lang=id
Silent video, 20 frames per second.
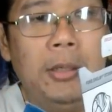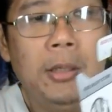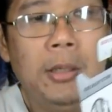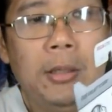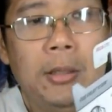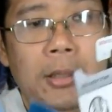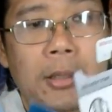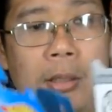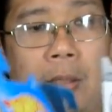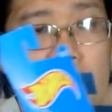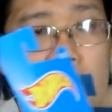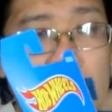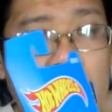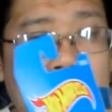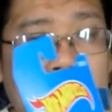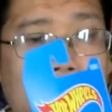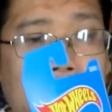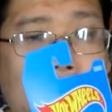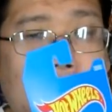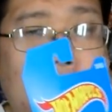
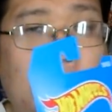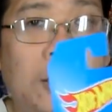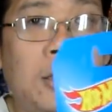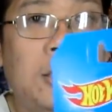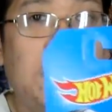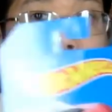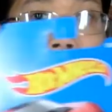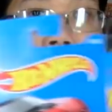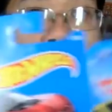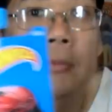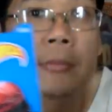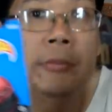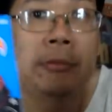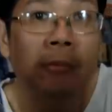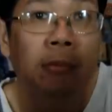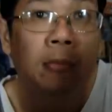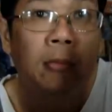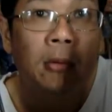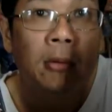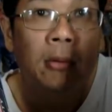Diecast ya
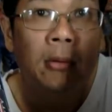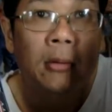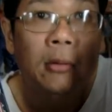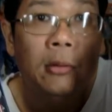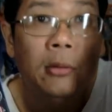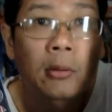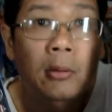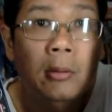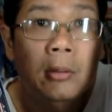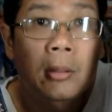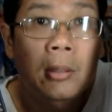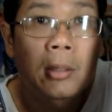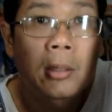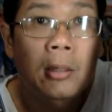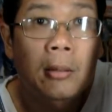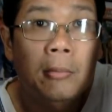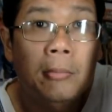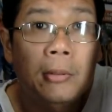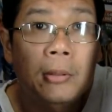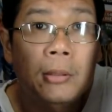
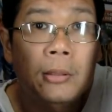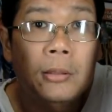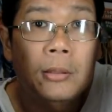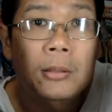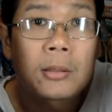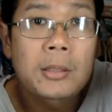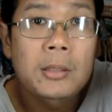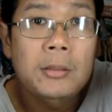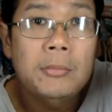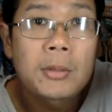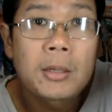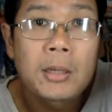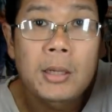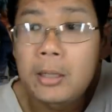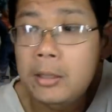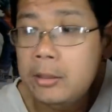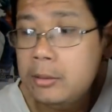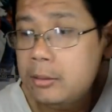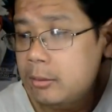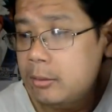ya dapat 5
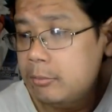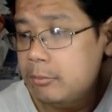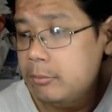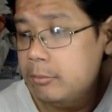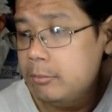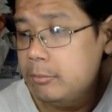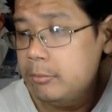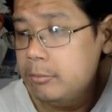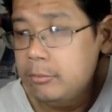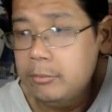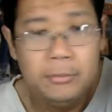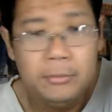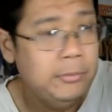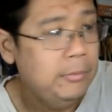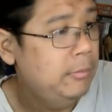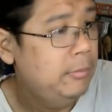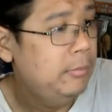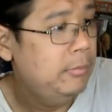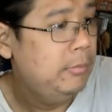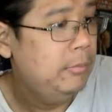item
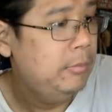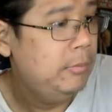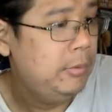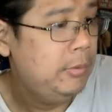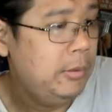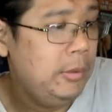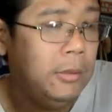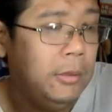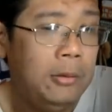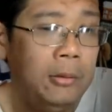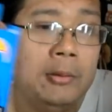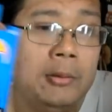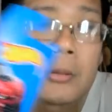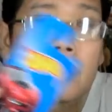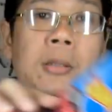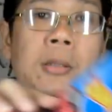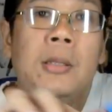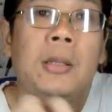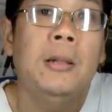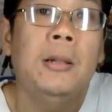ya
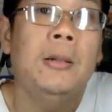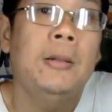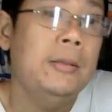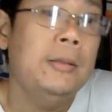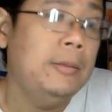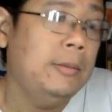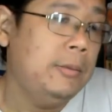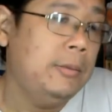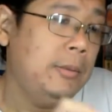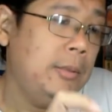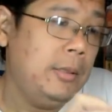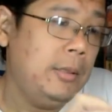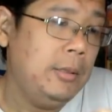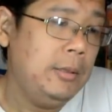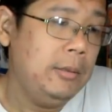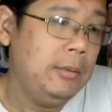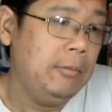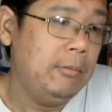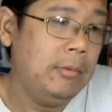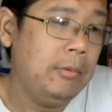ya
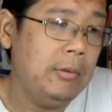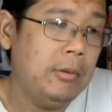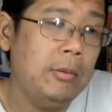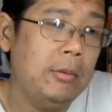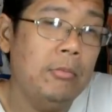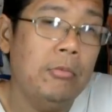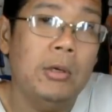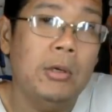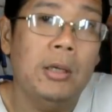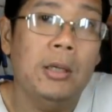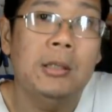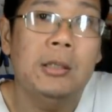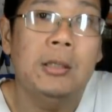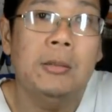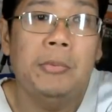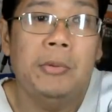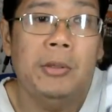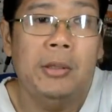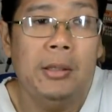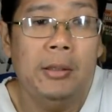orang murah
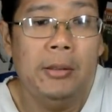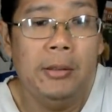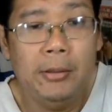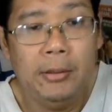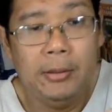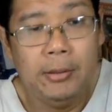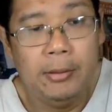tapi